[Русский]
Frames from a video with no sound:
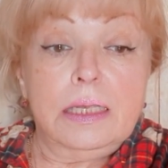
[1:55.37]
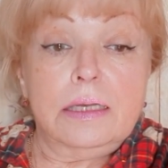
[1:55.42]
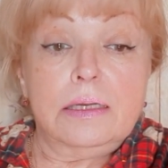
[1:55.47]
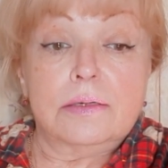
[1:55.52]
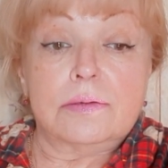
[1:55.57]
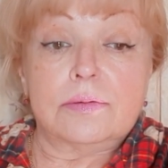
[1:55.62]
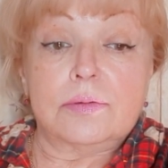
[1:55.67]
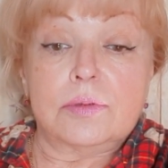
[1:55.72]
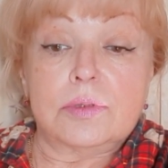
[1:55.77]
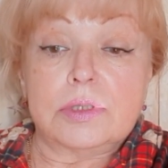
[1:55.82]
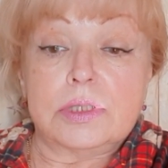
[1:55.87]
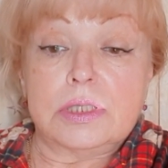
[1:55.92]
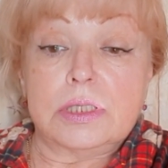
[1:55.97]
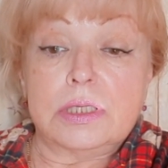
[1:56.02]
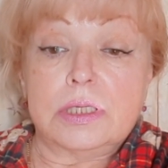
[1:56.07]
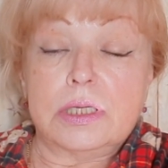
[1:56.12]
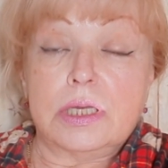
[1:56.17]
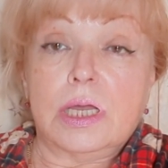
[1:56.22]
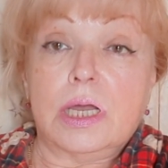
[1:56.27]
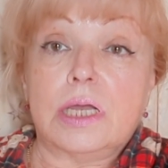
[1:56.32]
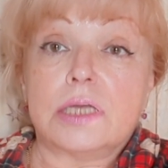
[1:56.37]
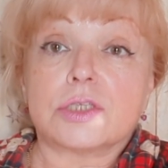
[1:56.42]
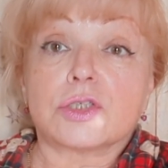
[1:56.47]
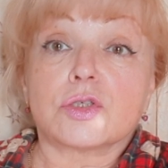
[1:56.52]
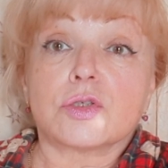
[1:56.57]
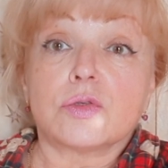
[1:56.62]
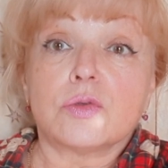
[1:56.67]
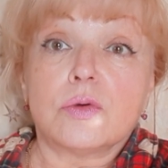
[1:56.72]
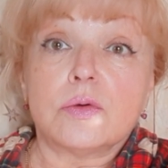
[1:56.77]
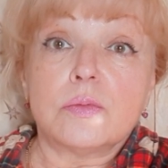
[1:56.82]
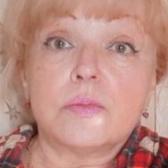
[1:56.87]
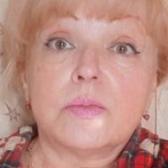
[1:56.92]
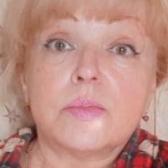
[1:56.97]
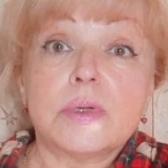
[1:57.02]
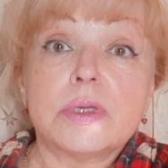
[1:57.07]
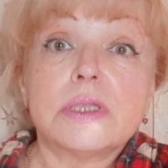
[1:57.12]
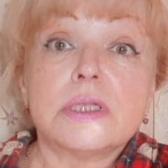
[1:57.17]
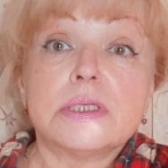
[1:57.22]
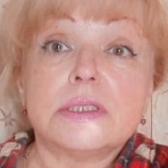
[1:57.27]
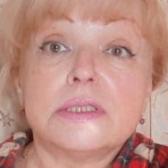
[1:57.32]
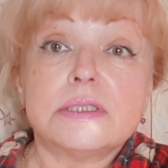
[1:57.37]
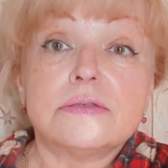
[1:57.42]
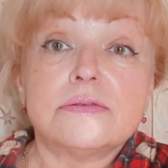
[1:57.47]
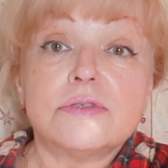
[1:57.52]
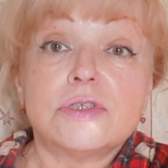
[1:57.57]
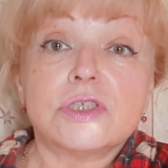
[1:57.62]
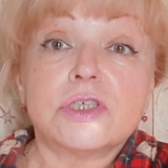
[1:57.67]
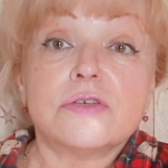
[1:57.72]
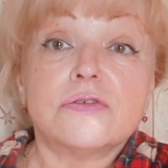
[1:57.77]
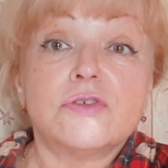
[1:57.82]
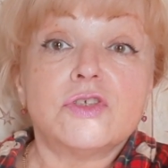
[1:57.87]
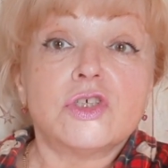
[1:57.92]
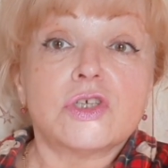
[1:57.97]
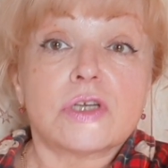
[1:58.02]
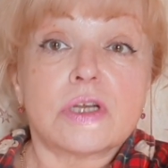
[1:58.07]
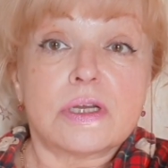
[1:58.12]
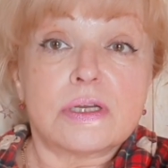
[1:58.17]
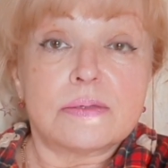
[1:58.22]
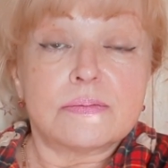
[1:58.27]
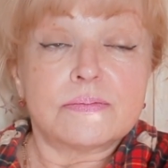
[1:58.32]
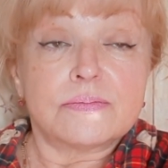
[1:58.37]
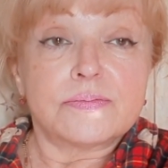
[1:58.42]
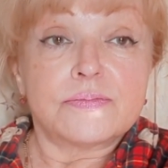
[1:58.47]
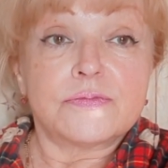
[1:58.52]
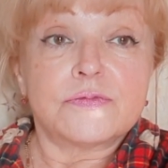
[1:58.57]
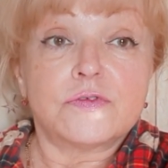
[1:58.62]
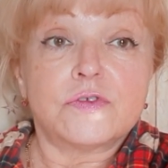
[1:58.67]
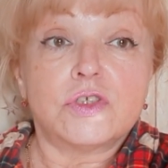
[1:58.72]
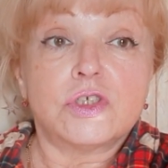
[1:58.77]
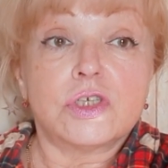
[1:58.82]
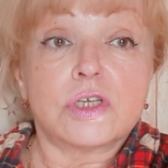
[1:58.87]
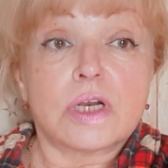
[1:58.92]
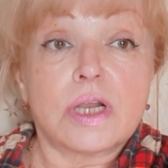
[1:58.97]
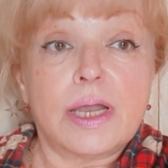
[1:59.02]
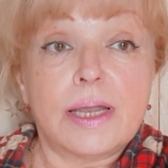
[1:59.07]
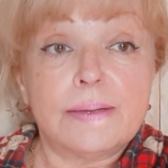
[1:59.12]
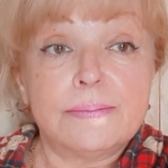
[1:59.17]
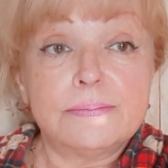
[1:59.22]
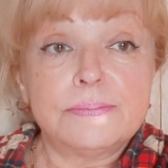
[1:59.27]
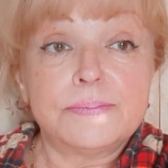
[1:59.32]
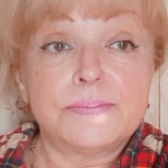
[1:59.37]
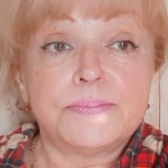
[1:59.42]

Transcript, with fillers: Вот. А что было, девочки, вчера? Вчера